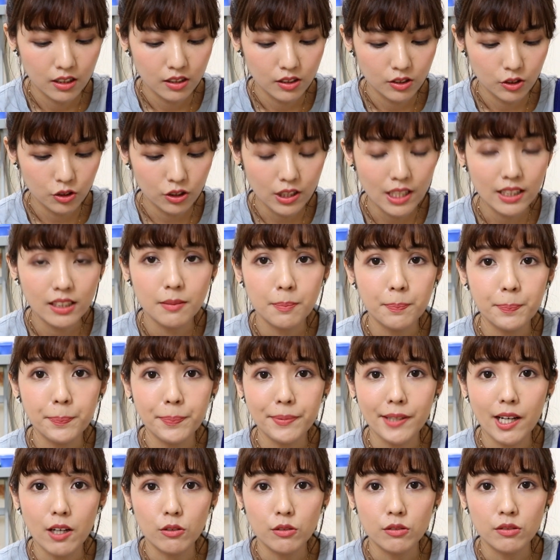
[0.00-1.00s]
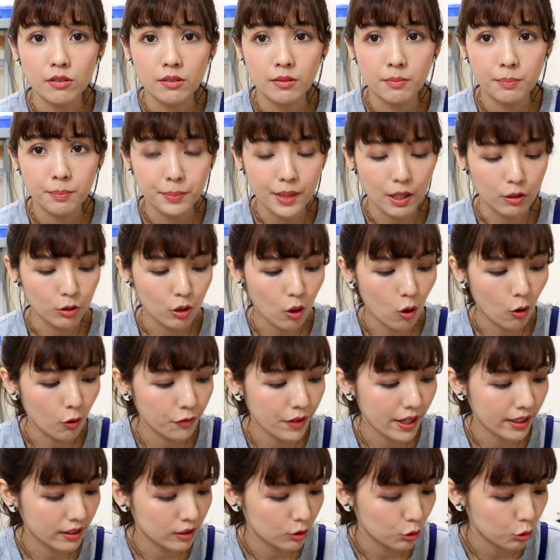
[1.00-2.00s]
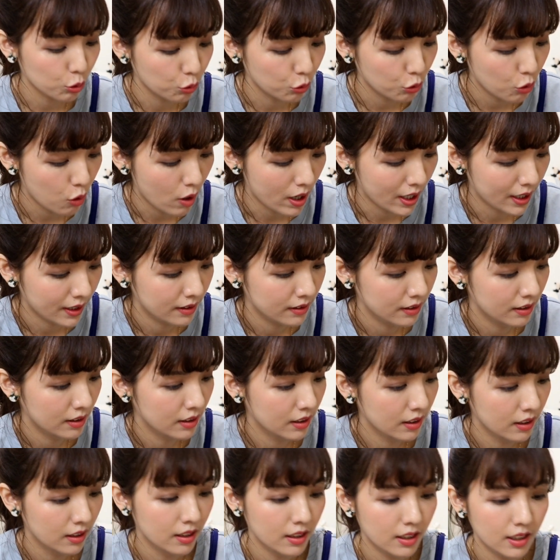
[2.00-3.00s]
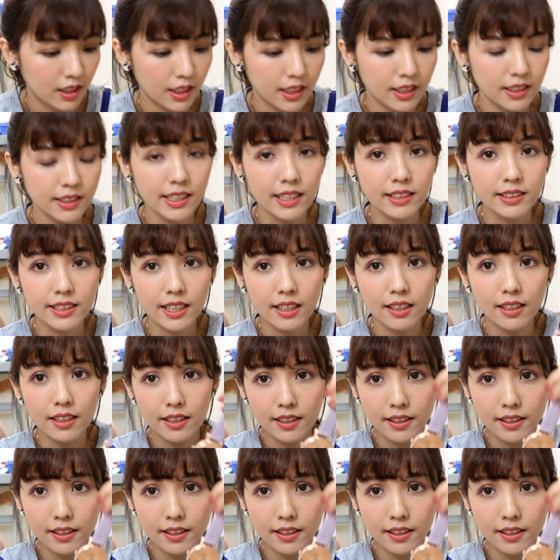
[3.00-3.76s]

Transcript: 就是它的表表头非常的粗犷。将将，